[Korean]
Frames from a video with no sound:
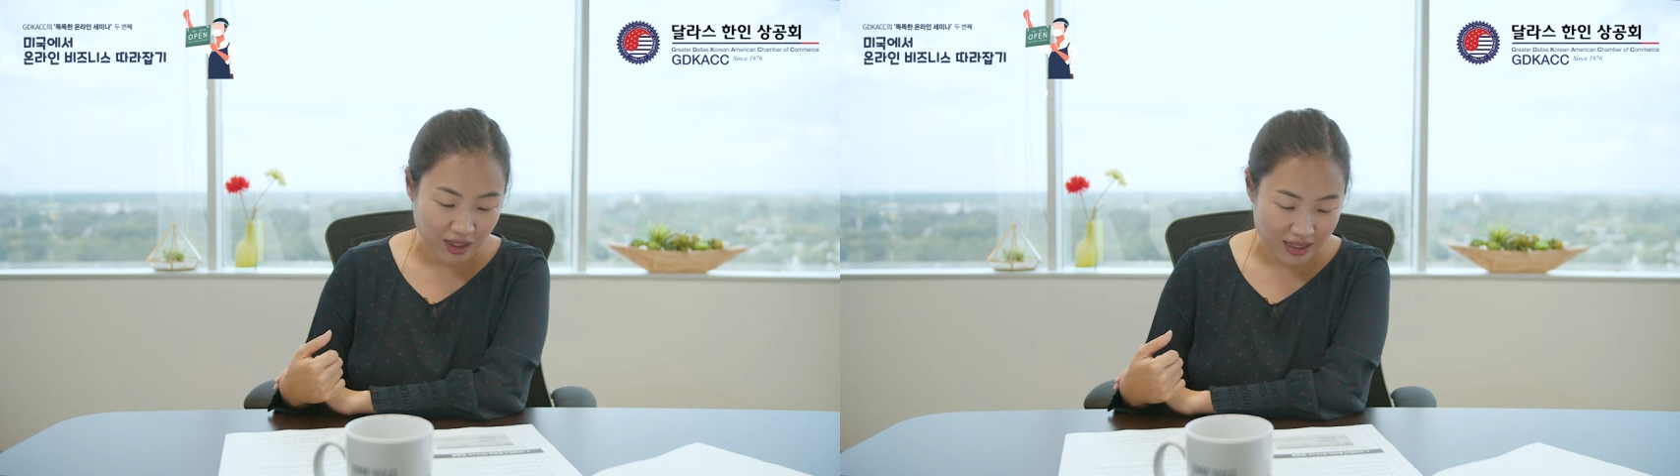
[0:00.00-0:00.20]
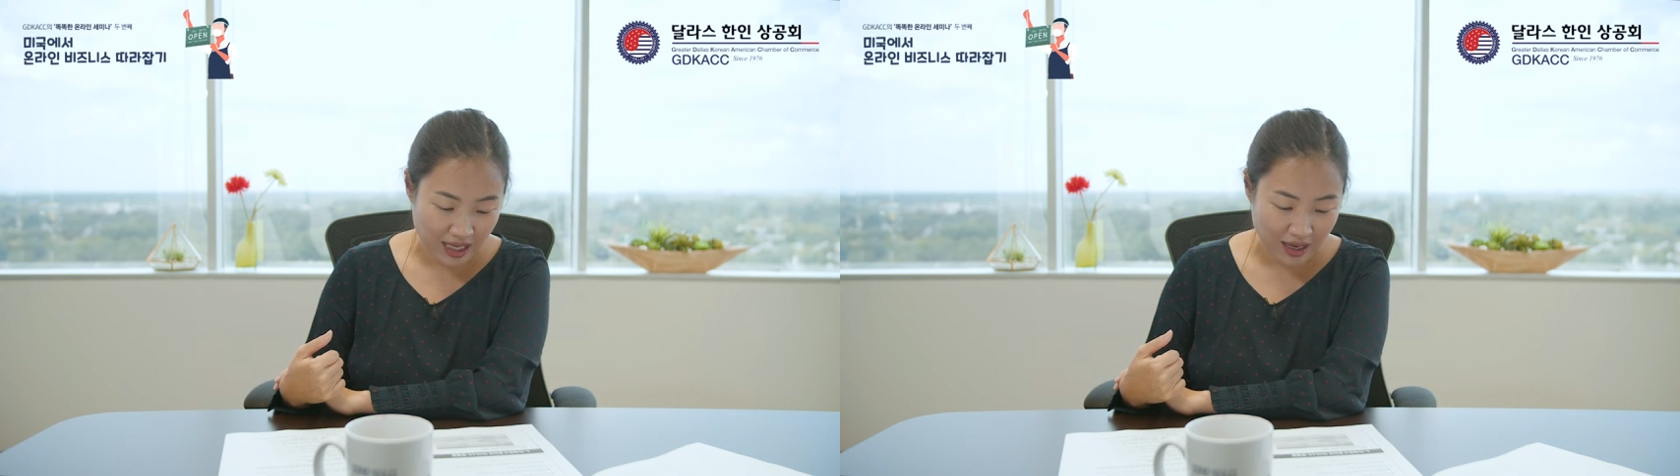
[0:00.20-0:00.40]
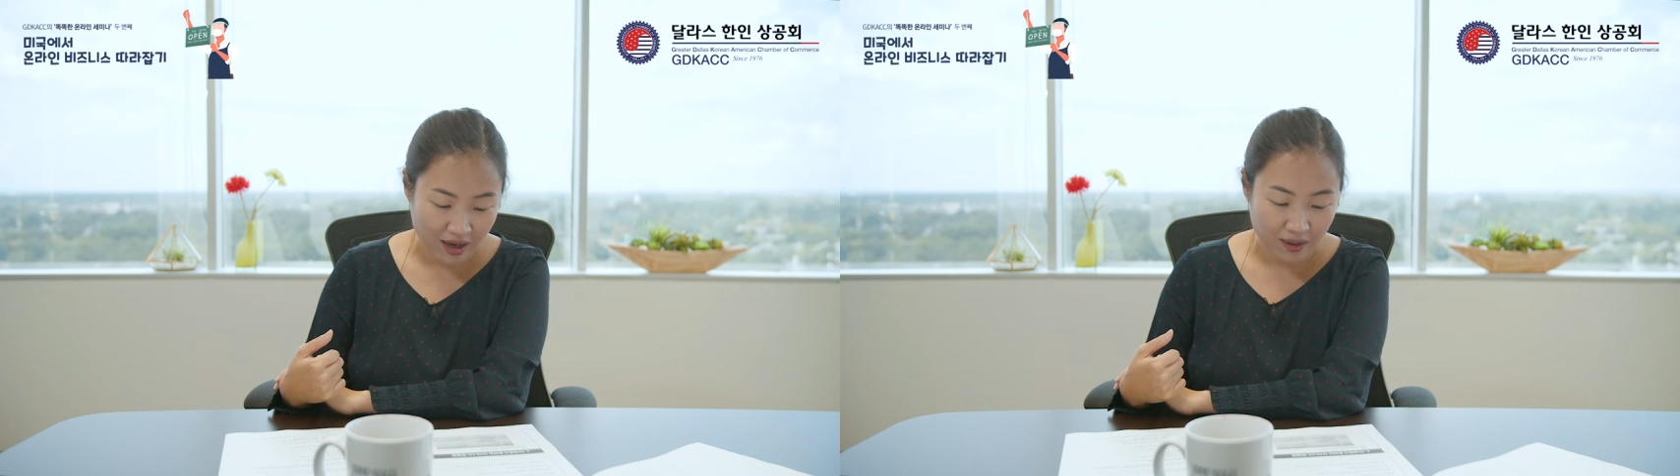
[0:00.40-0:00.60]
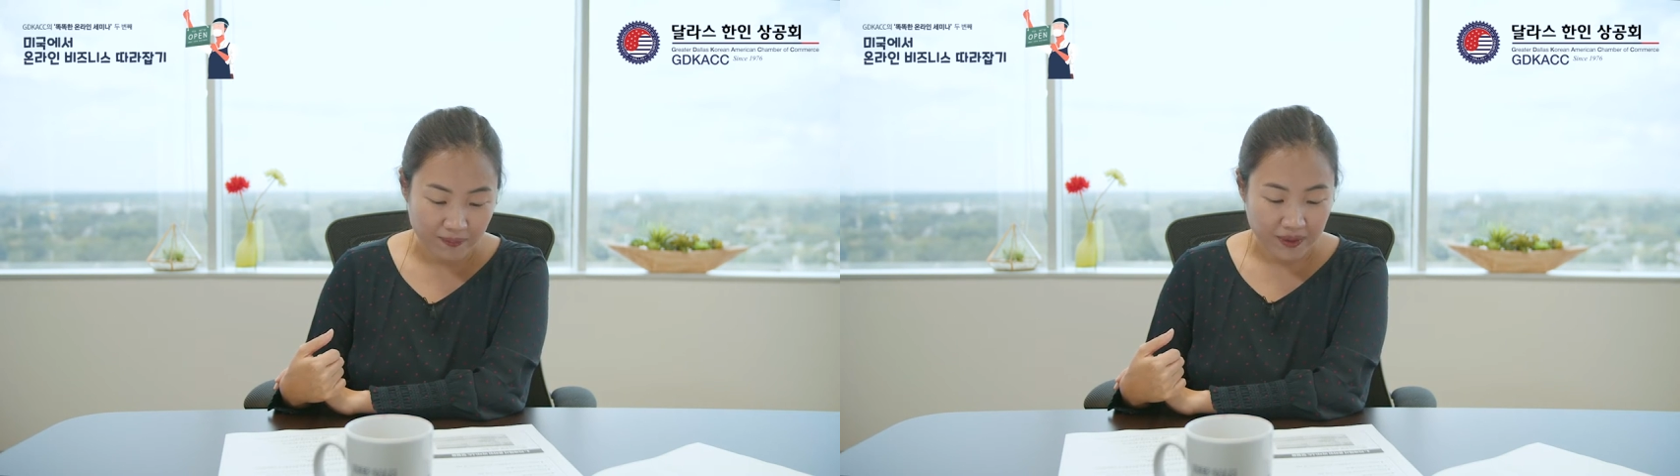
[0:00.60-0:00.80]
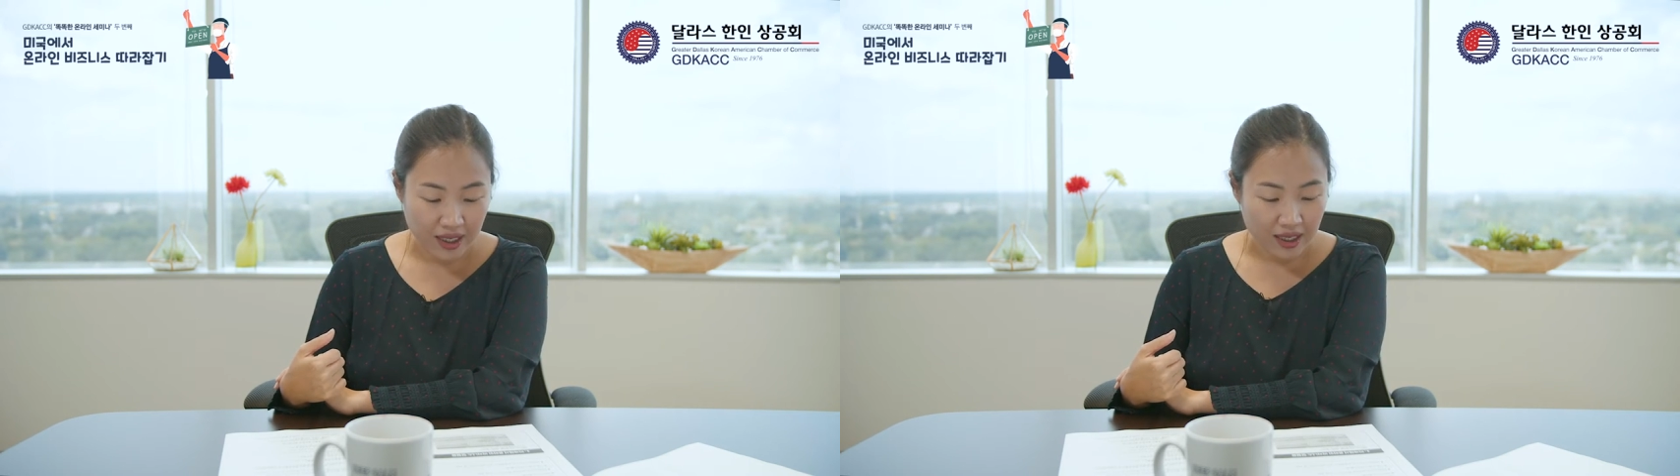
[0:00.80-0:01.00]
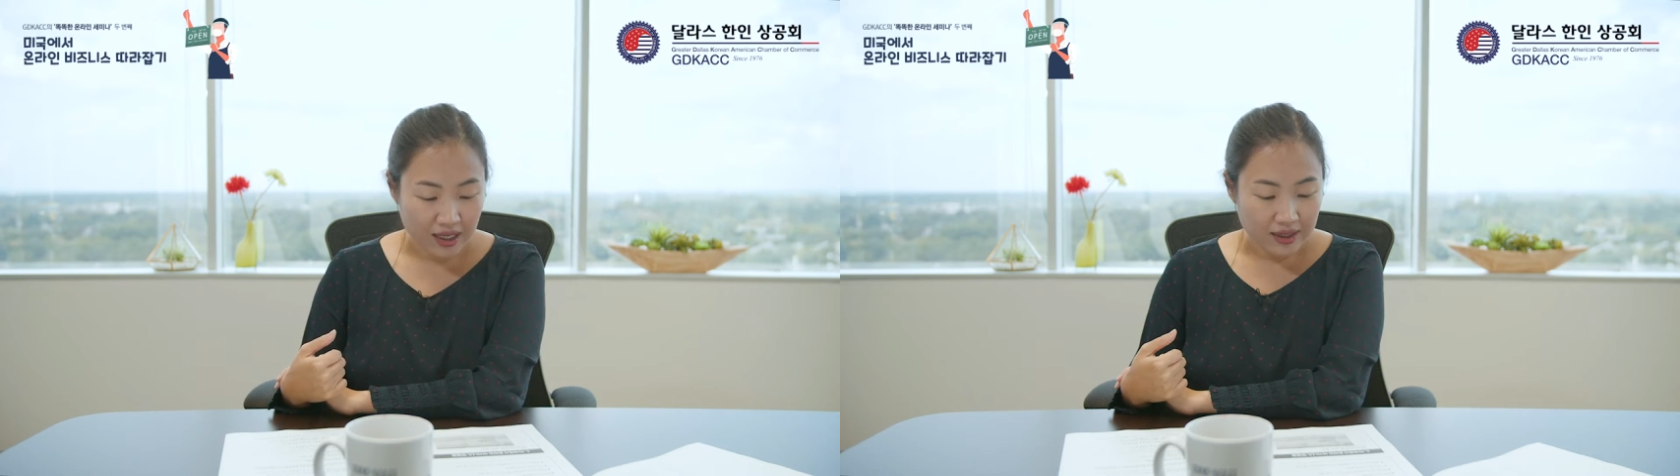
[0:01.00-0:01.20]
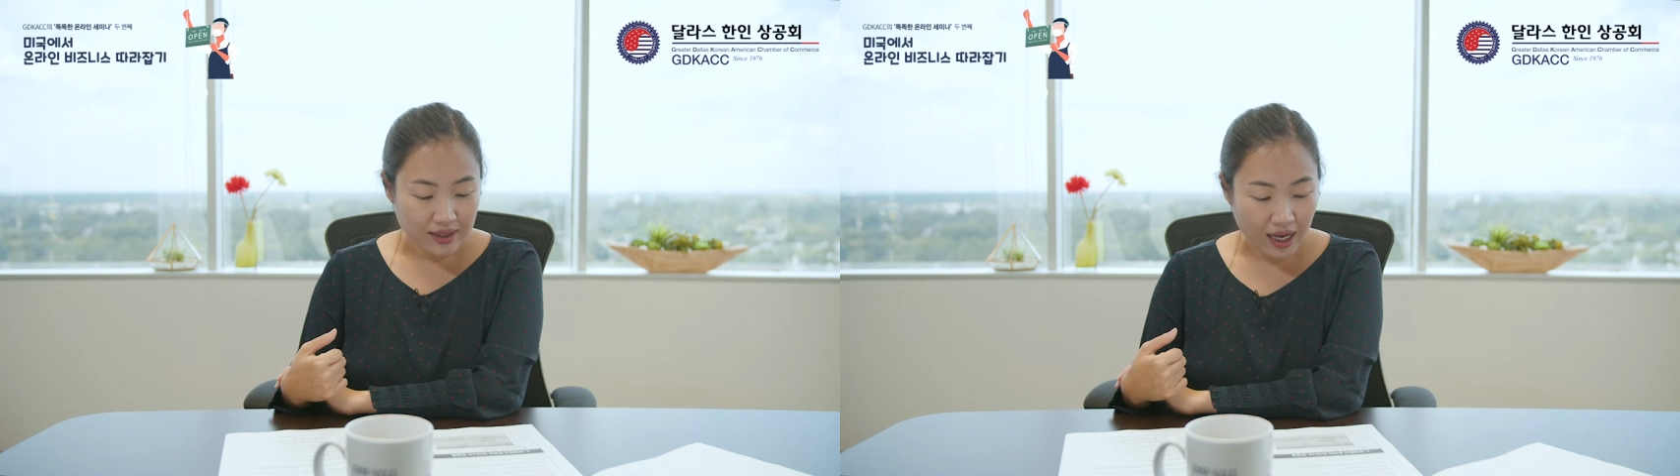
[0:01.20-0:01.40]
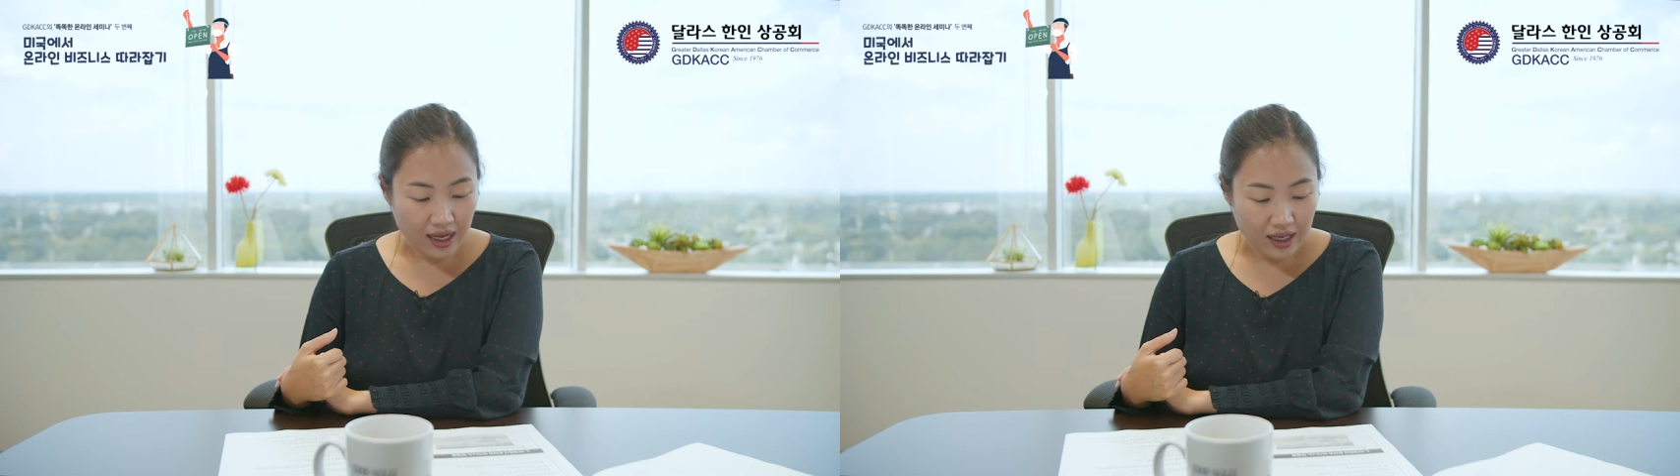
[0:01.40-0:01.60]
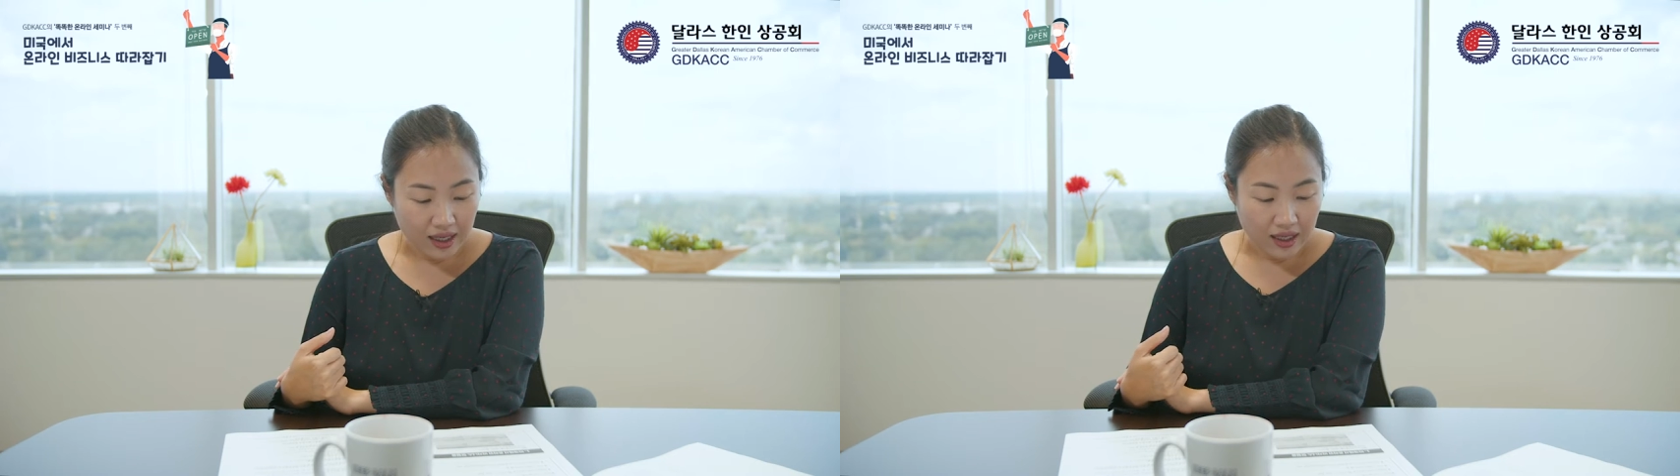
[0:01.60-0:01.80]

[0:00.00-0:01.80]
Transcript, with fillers: 되세요. 자,